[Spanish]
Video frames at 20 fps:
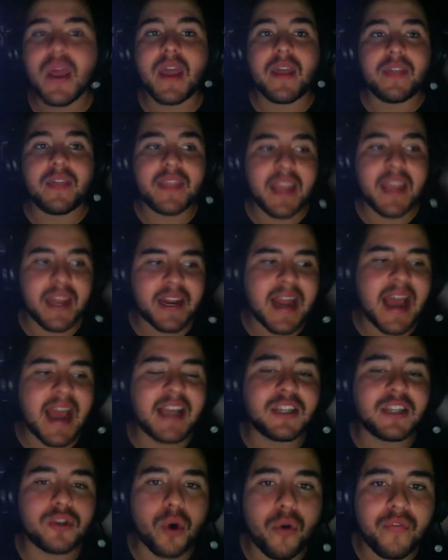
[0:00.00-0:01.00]
de
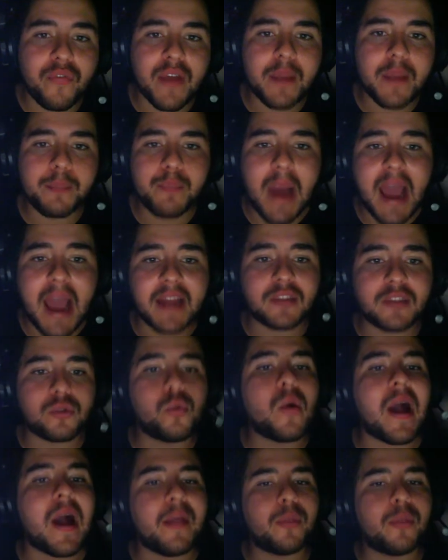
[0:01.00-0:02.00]
Rise of Empires
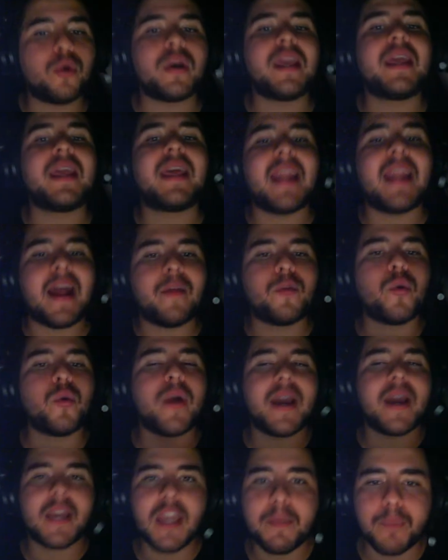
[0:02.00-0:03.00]
jugando y creando
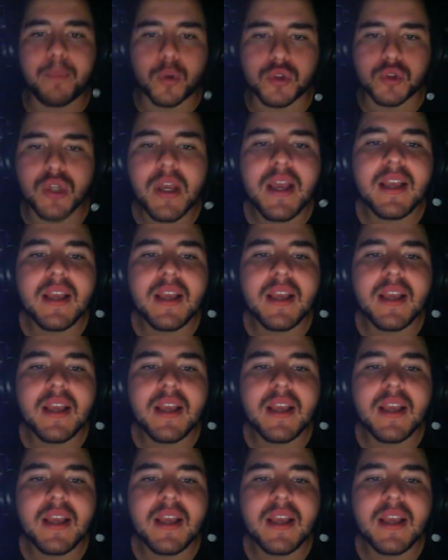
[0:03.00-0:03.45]
equipos.